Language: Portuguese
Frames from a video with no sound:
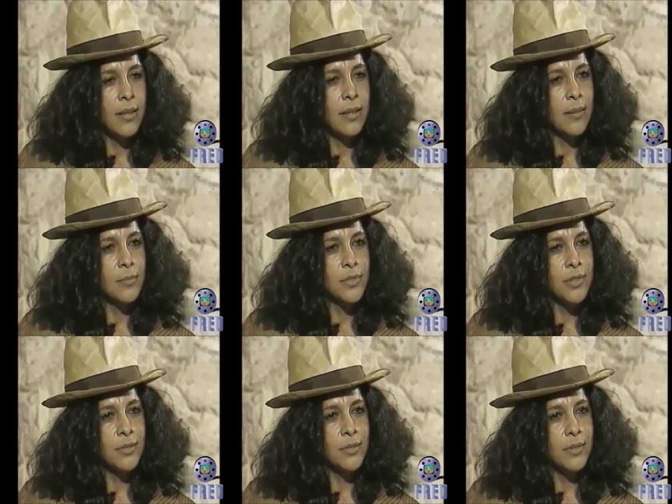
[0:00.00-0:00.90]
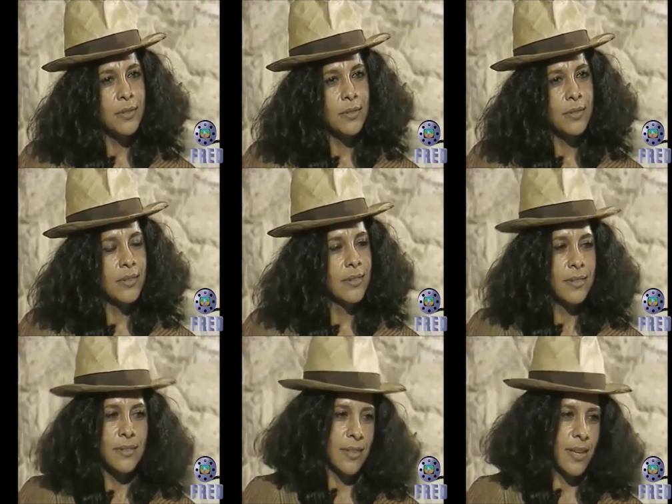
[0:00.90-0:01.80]
E a música do Tom
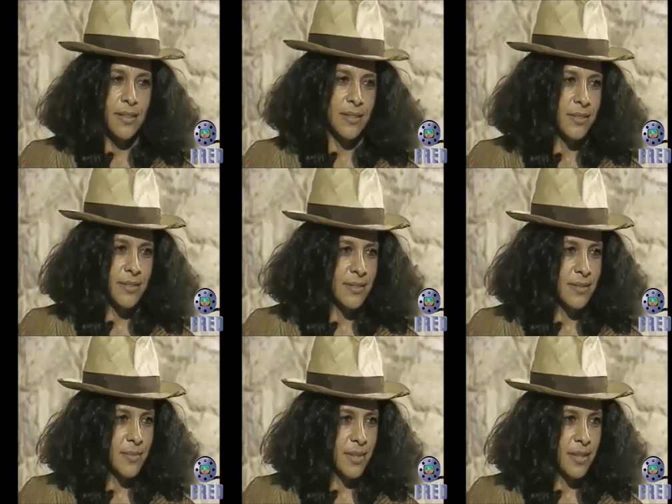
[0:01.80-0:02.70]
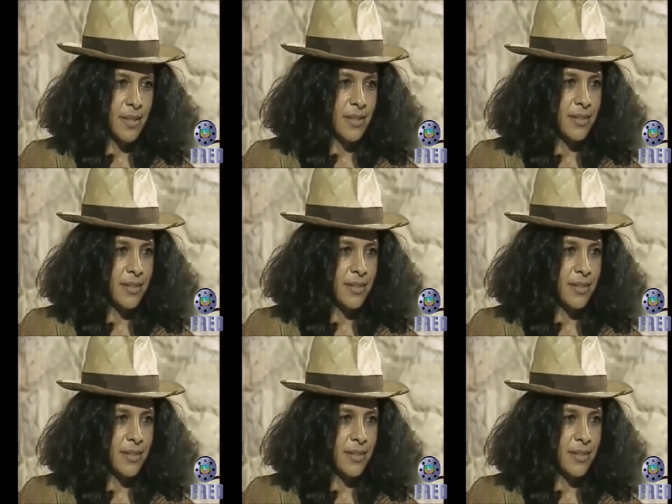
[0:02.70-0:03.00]
é lindíssima, né?